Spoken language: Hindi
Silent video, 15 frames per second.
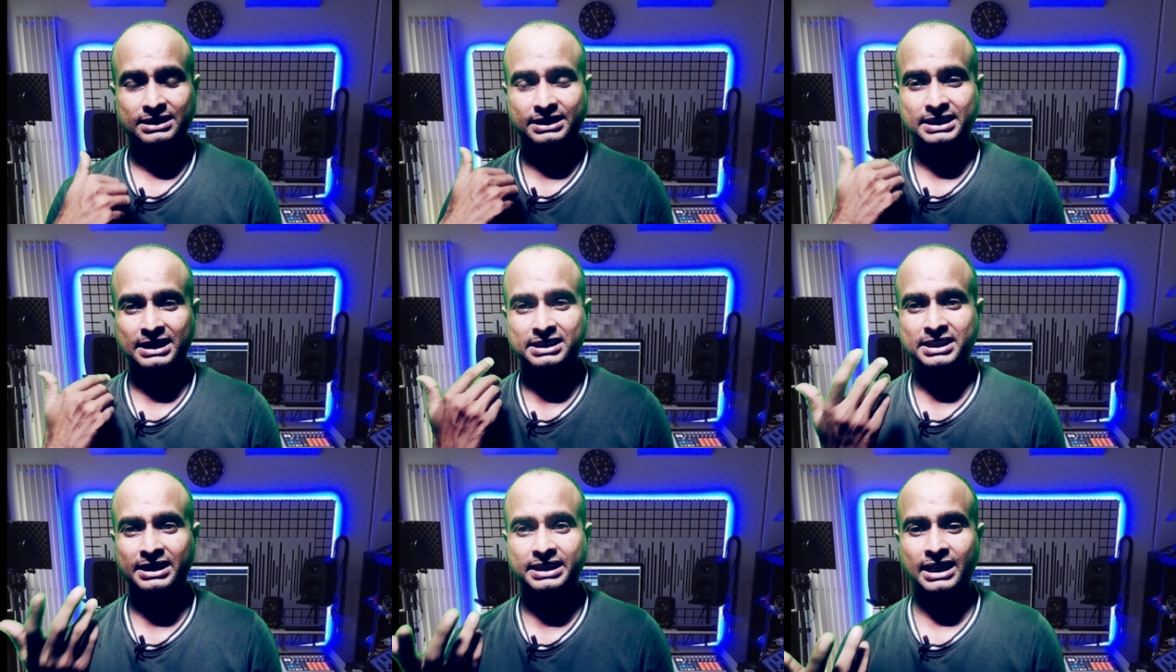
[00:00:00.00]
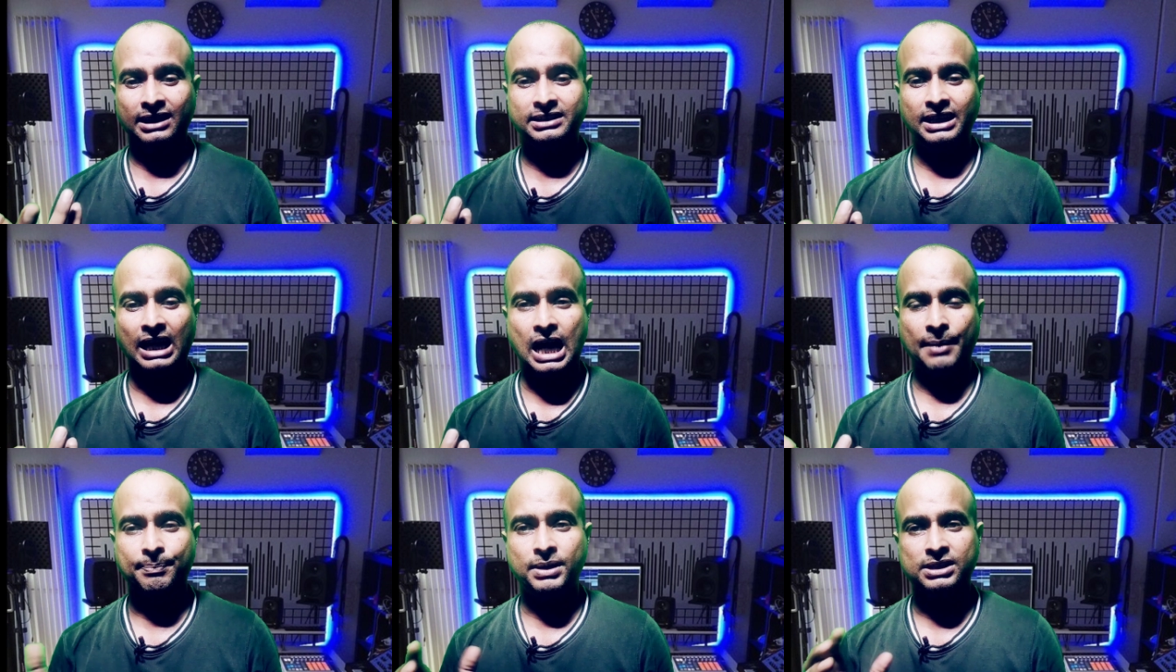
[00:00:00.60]
तीस दिन के अंदर
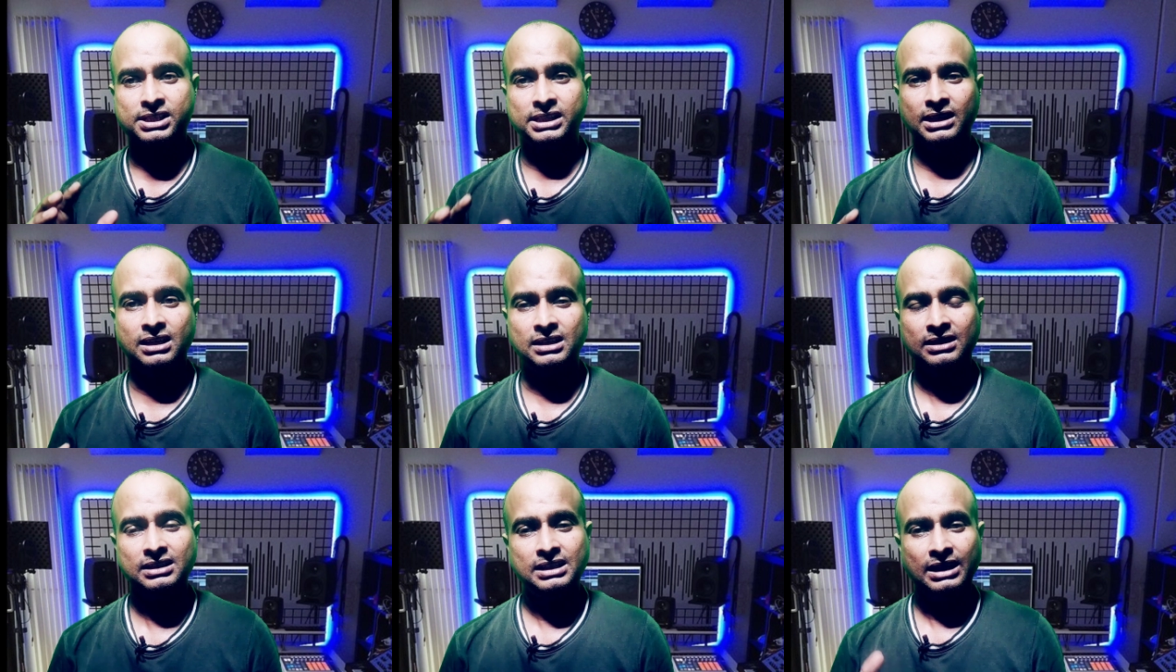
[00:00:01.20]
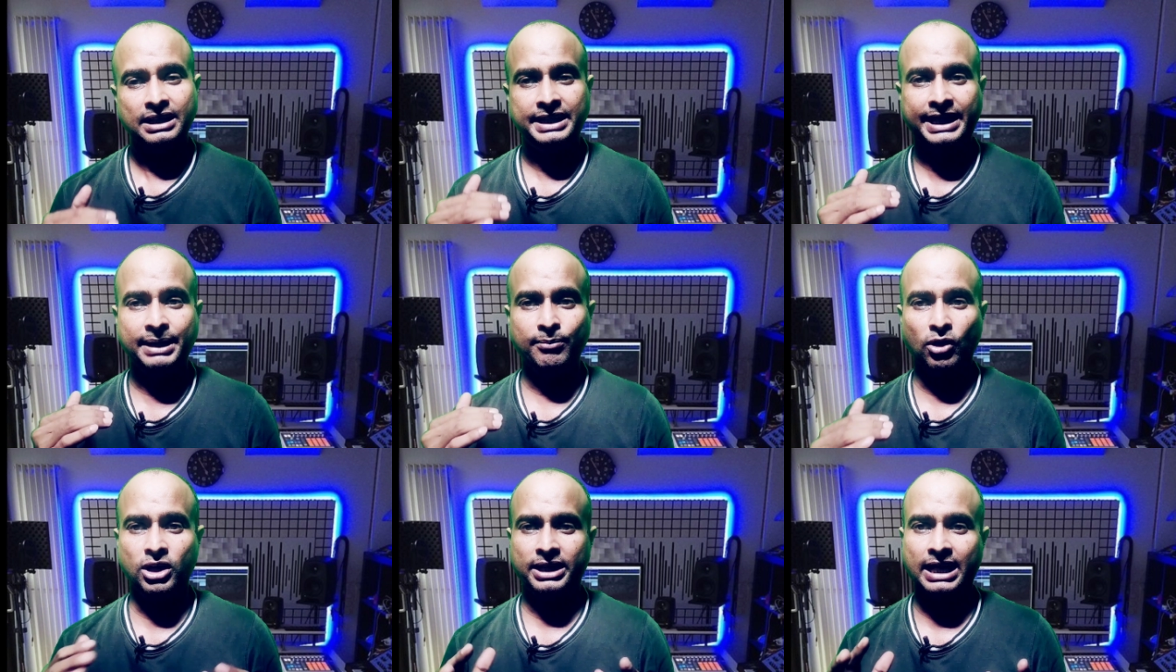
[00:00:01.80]
आपका चैनल
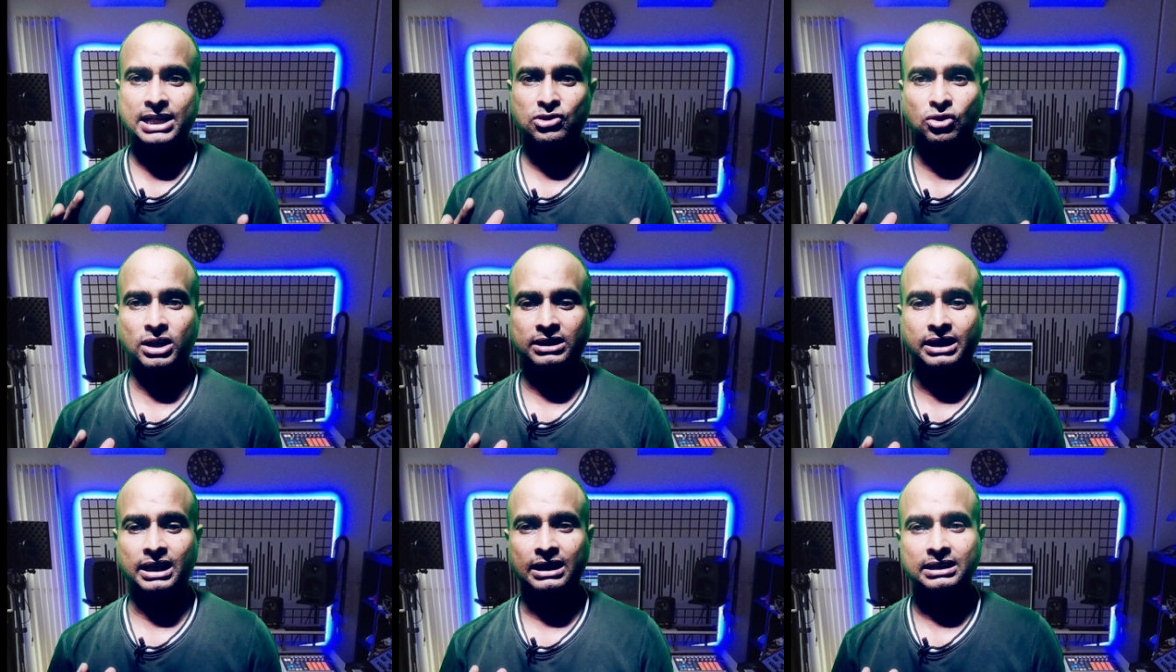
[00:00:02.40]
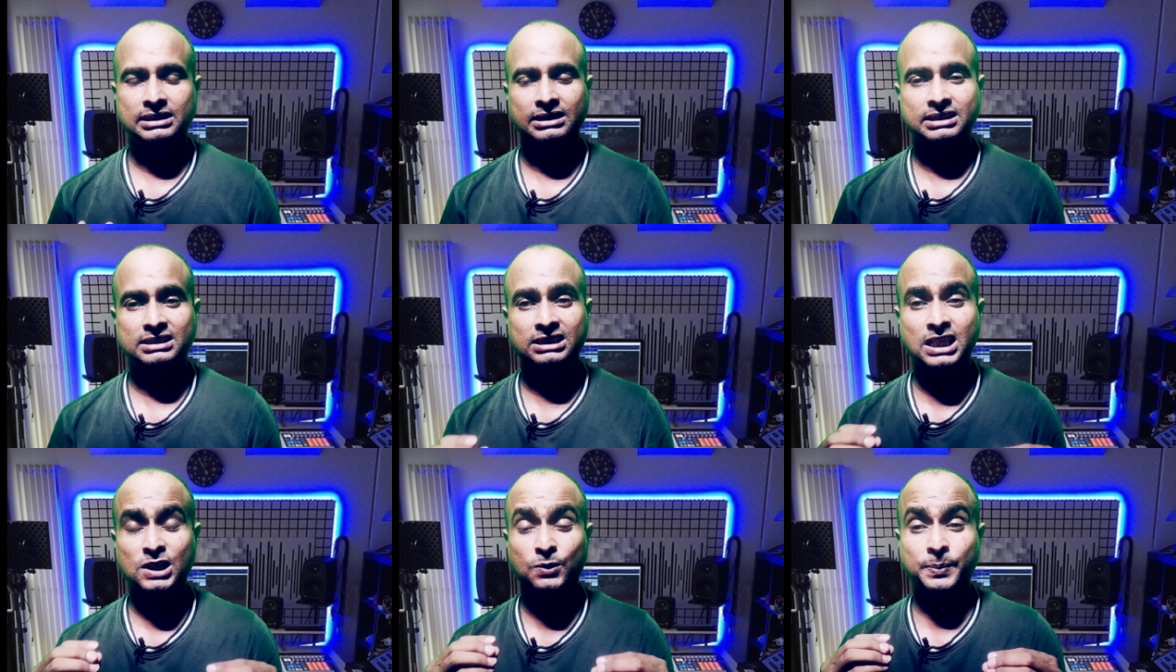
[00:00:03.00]
डिमोनिटाइज हो जाता है
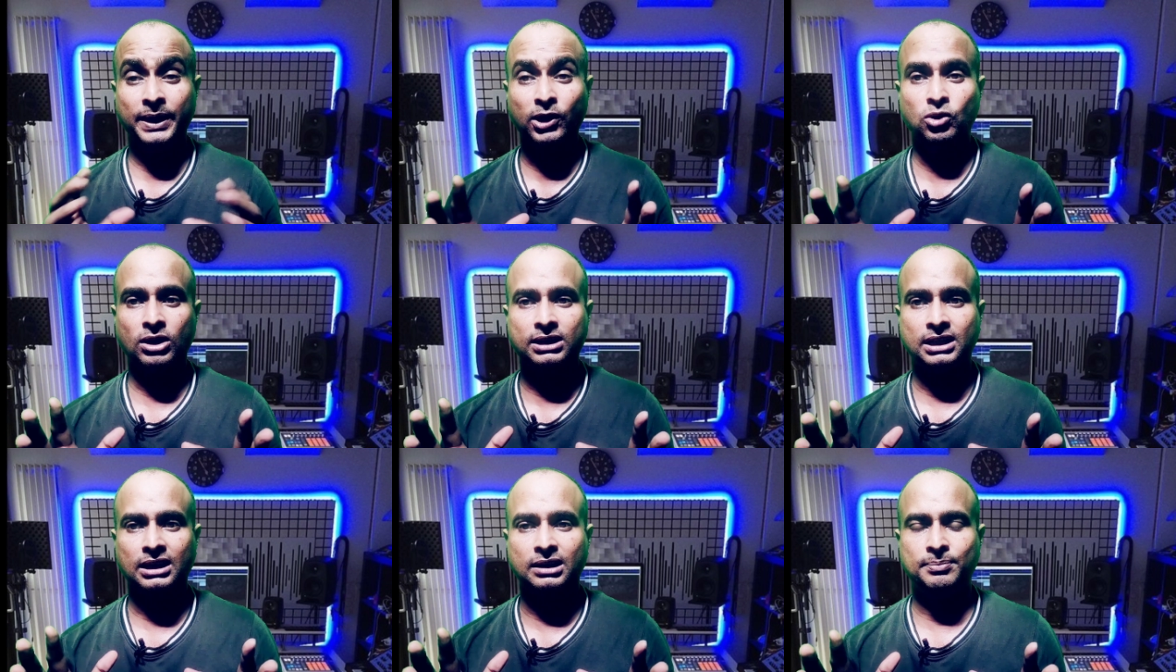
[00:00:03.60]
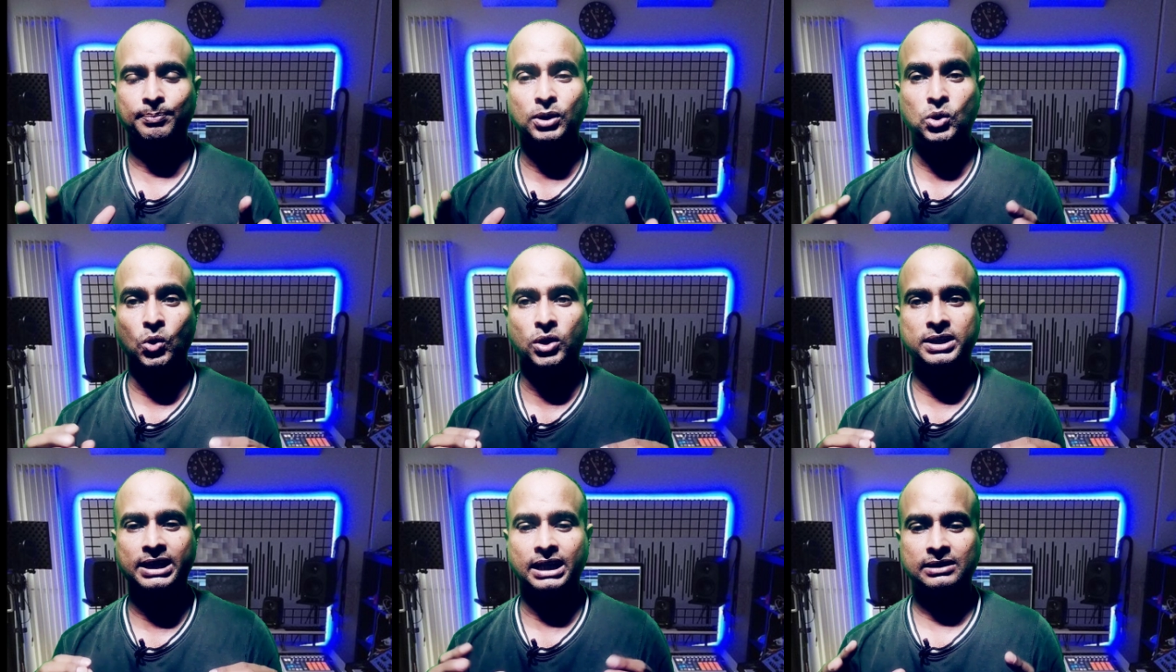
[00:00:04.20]
सस्पेंड हो जाता था
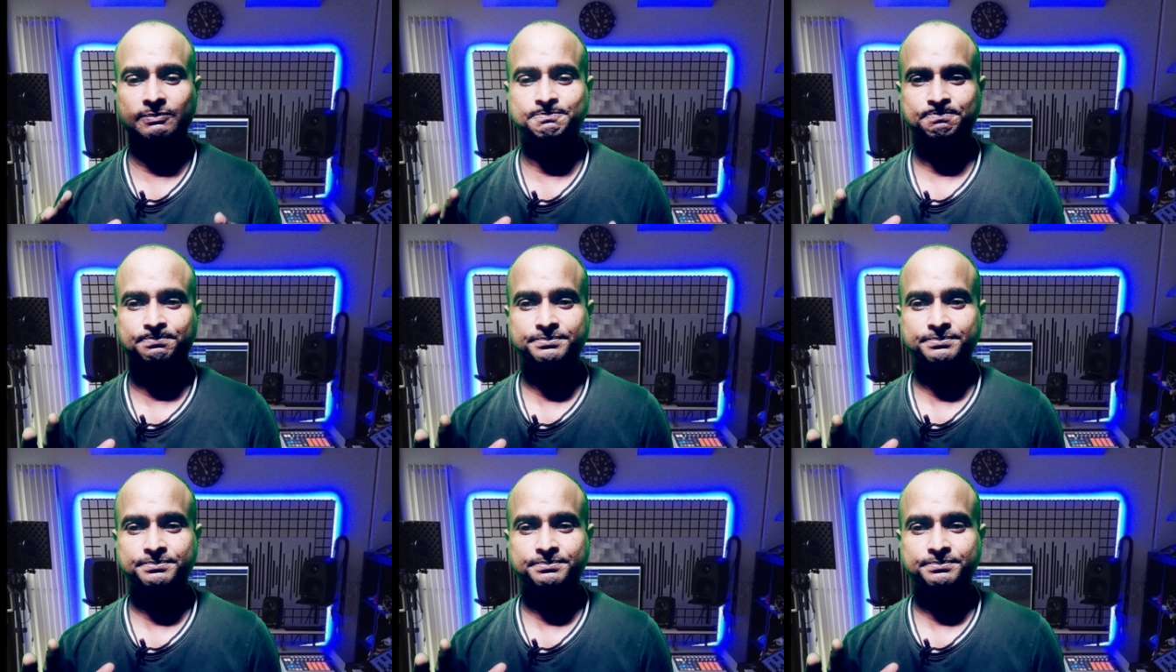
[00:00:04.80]
बिल्कुल रिजेक्ट